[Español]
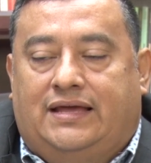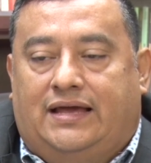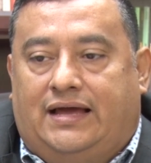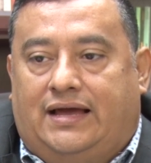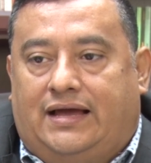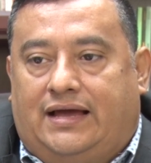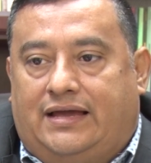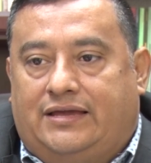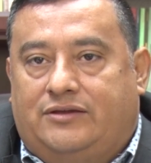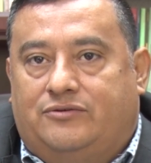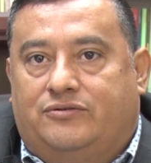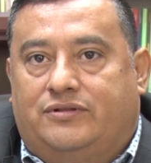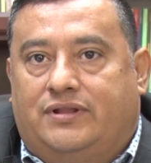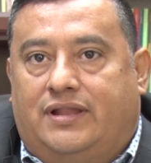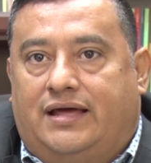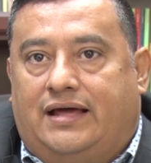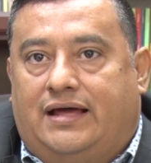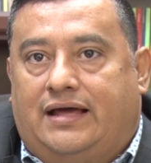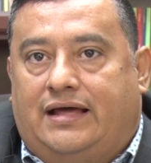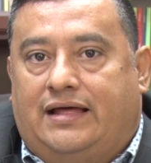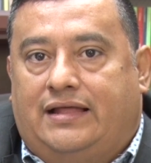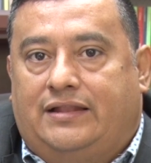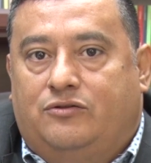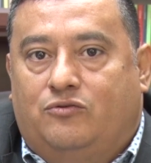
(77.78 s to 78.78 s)
hay
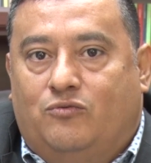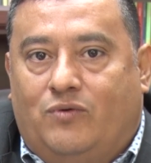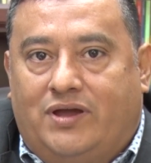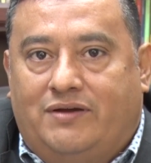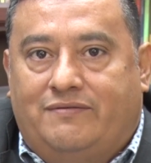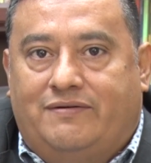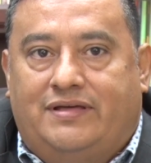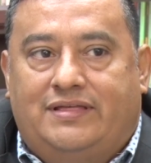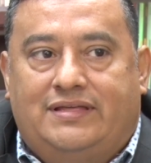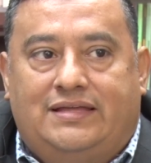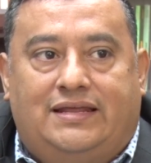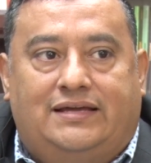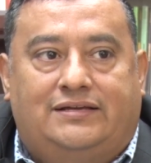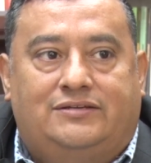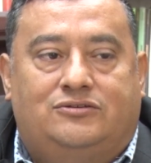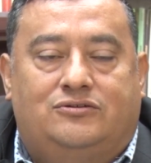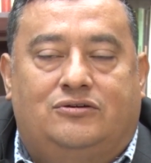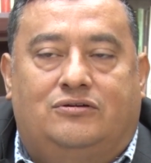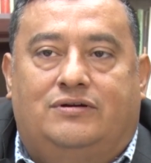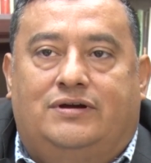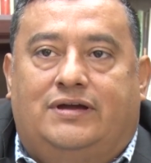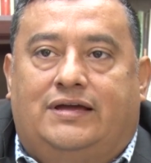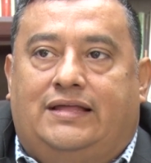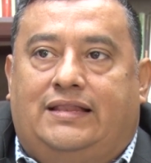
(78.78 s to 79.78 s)
una nueva
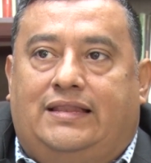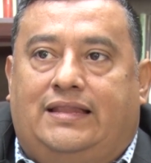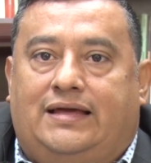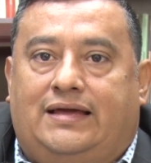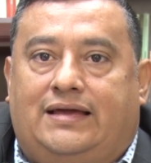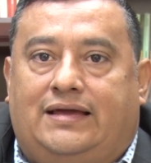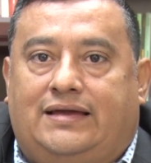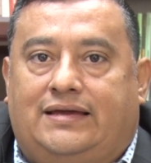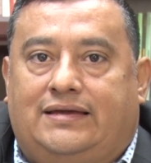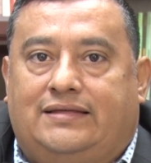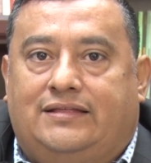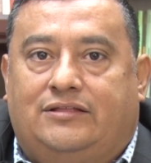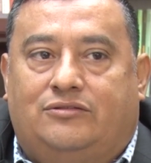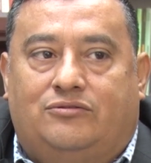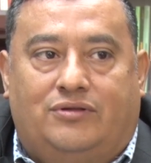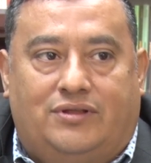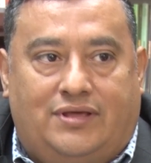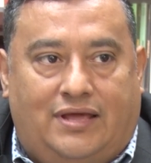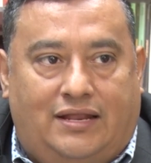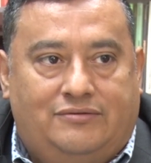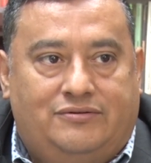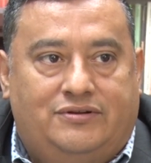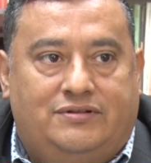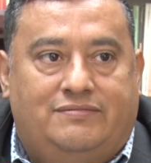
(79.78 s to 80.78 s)
dirección en la
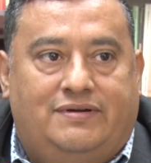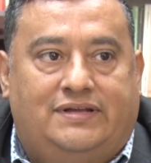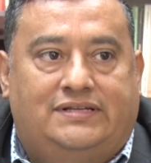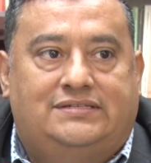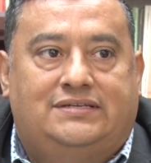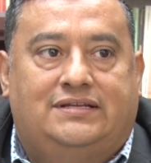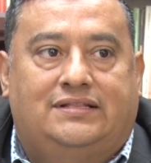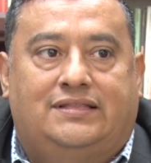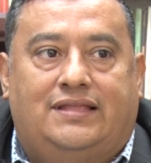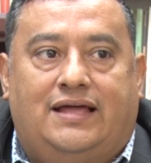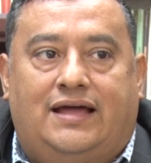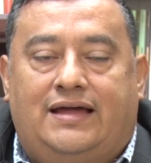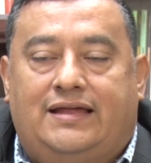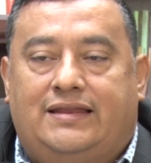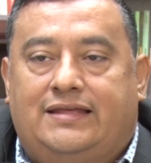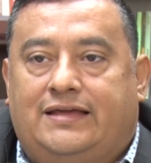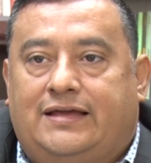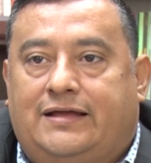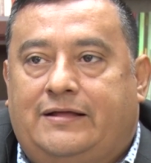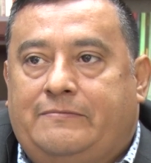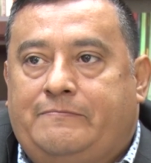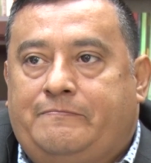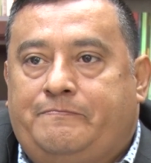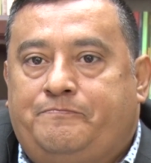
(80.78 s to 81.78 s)
editorial
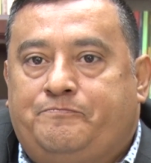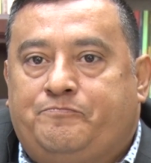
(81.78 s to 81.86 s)
universitaria,